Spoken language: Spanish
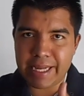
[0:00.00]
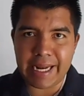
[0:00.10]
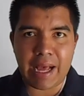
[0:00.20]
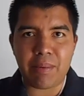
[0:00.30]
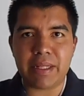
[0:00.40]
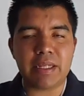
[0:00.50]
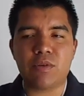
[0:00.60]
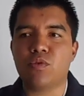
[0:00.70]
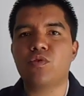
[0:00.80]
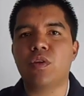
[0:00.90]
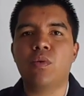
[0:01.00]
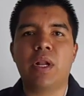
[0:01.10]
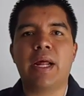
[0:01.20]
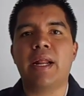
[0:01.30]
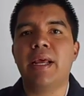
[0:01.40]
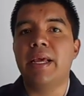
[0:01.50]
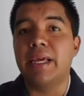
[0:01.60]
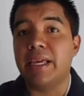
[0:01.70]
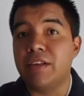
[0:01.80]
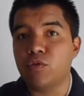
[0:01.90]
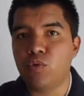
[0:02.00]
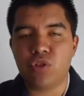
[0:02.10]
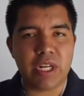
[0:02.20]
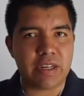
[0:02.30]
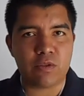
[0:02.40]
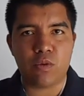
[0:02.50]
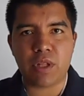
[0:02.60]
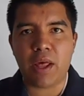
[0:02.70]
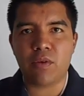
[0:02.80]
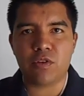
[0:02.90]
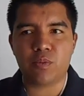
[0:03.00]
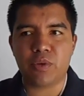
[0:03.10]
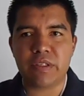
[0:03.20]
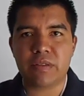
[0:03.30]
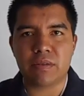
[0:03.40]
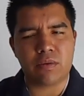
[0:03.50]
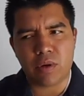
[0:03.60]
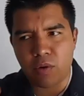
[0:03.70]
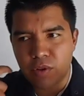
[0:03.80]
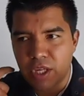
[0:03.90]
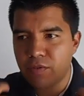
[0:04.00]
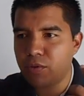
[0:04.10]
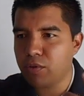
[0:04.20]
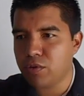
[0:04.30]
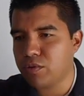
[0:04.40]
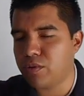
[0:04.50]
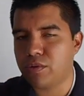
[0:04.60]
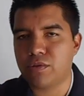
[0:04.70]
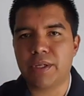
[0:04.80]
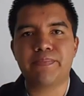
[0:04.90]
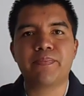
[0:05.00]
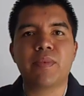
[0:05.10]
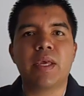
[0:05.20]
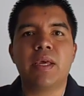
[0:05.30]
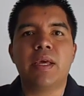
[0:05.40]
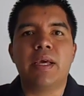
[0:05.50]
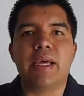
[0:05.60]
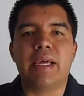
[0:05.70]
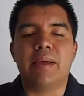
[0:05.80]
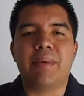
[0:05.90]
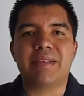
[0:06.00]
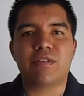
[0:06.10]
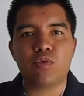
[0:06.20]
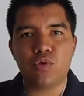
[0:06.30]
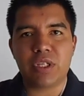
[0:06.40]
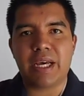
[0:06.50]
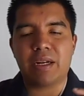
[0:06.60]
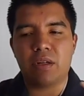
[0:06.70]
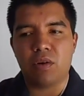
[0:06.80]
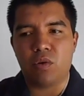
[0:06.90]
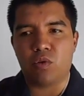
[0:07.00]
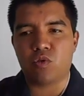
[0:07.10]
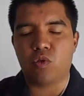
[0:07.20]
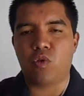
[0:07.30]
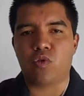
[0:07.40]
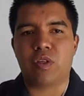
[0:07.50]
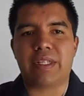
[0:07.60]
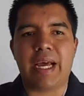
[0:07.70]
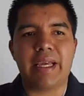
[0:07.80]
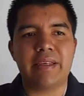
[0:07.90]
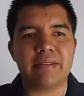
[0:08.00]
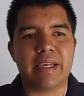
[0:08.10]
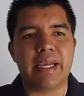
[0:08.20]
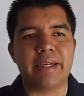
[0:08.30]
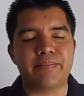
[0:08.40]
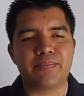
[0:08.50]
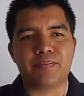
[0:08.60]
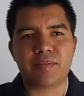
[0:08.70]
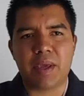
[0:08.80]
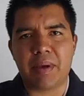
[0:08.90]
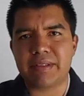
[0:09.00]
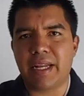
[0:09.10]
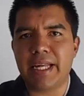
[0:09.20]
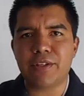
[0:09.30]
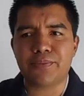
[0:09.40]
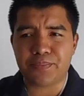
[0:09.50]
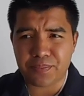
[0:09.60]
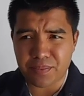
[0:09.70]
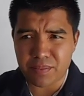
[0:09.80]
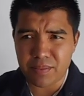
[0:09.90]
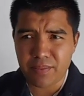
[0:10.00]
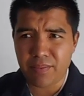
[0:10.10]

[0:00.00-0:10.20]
grabarte, grábate con tu celular y escucha el resultado después, con audífonos o no sé. Y vas a escuchar los, los detalles que, que van saliendo.